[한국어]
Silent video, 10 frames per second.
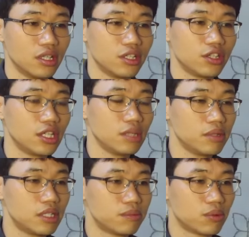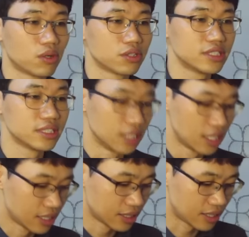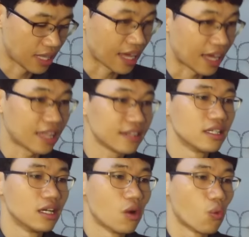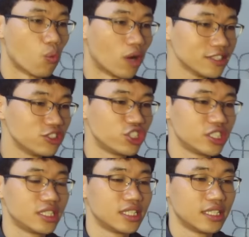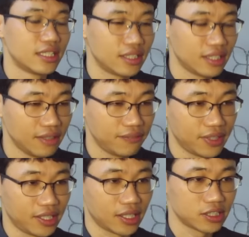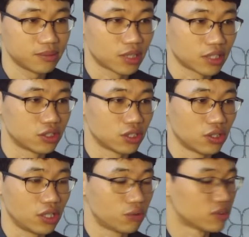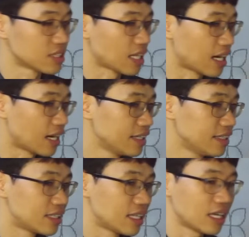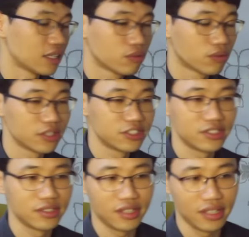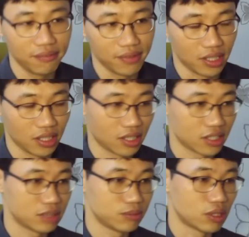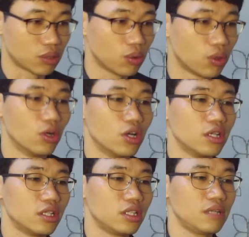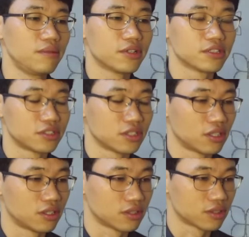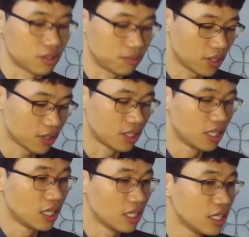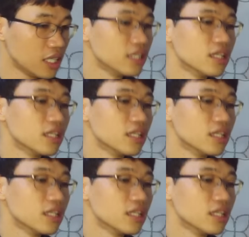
TV를 본 것은 that watched TV 하시면 되겠죠. It was I that watched TV 하시면 되고 TV였어. 그러면 it